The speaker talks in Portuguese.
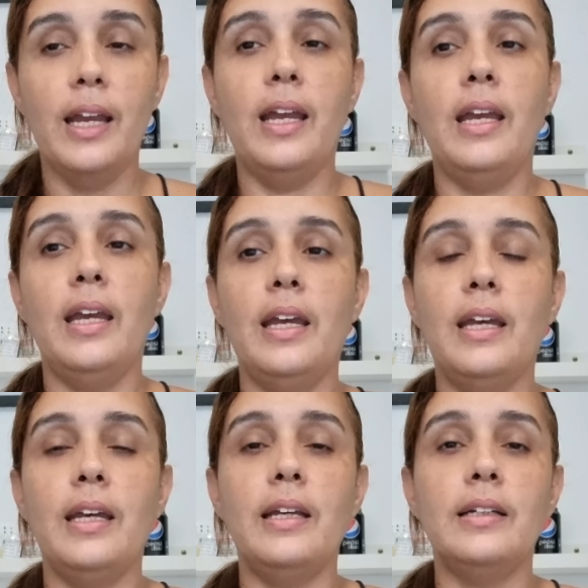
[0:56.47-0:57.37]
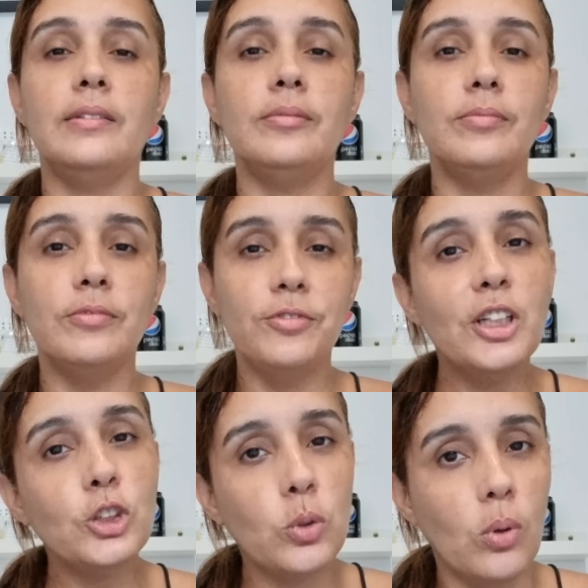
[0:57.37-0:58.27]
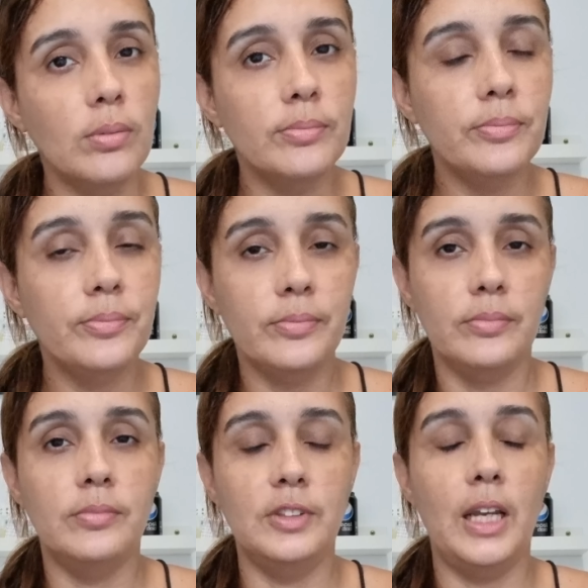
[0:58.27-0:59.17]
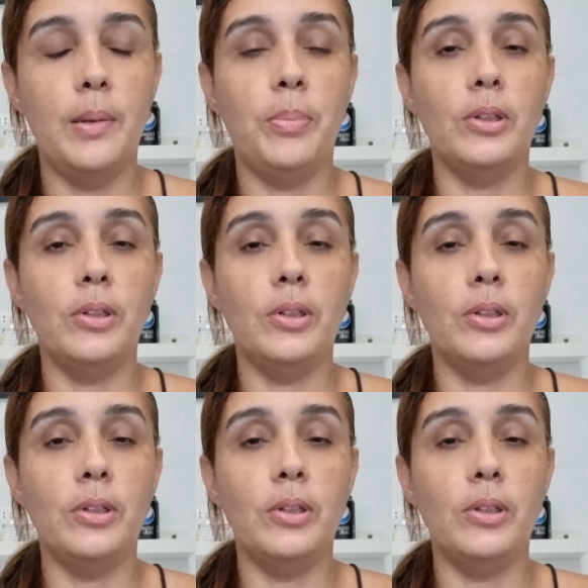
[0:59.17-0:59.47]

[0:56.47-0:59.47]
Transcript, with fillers: é, fechou, né?